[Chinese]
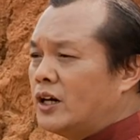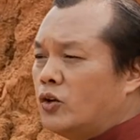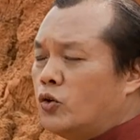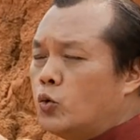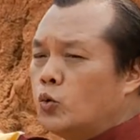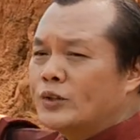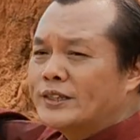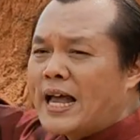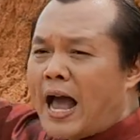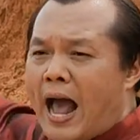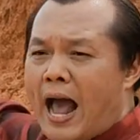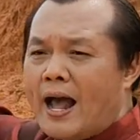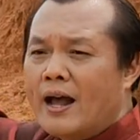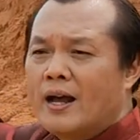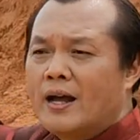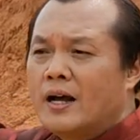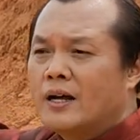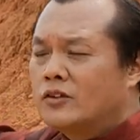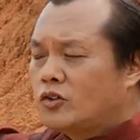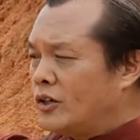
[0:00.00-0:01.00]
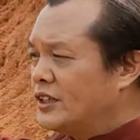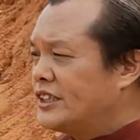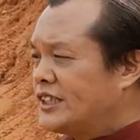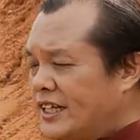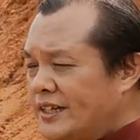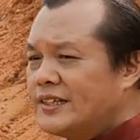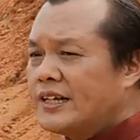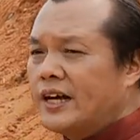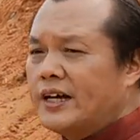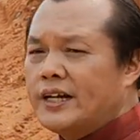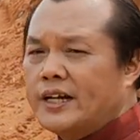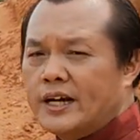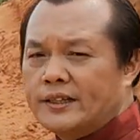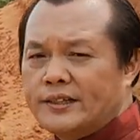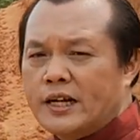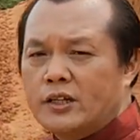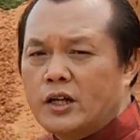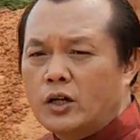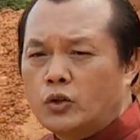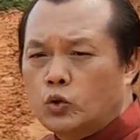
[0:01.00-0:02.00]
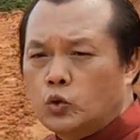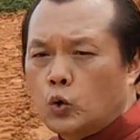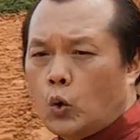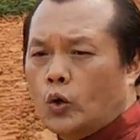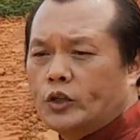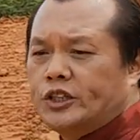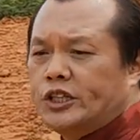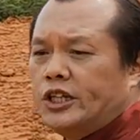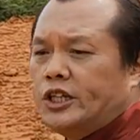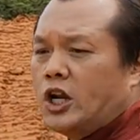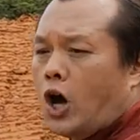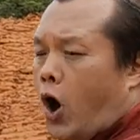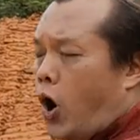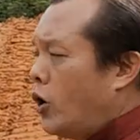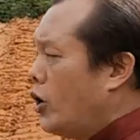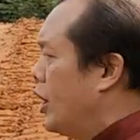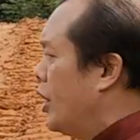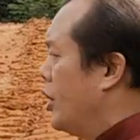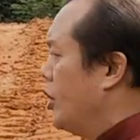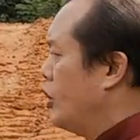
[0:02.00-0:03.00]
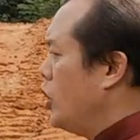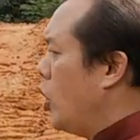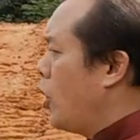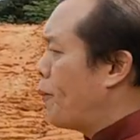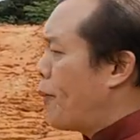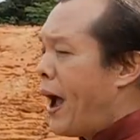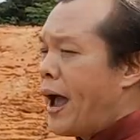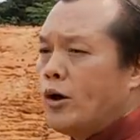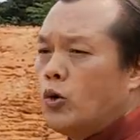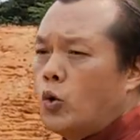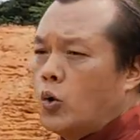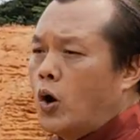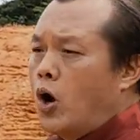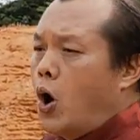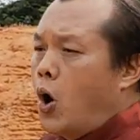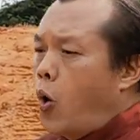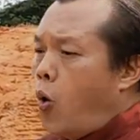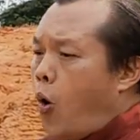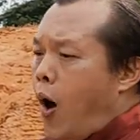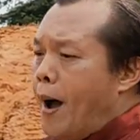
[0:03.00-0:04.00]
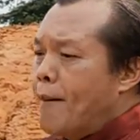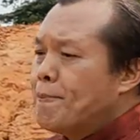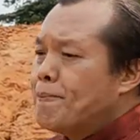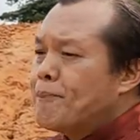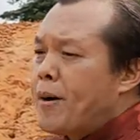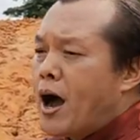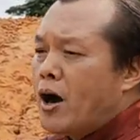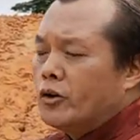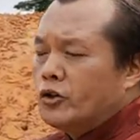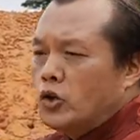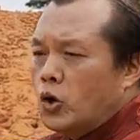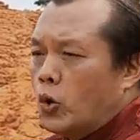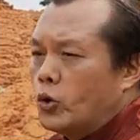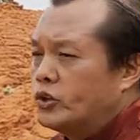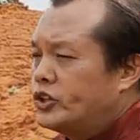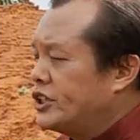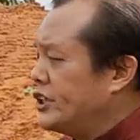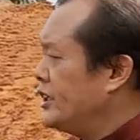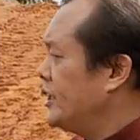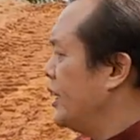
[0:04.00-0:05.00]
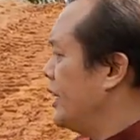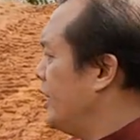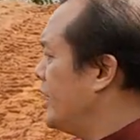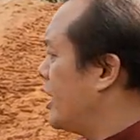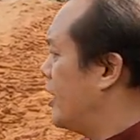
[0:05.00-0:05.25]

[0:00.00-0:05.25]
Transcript: 一个护沙，所以形成一个叫做左青龙，右白虎，环抱有情的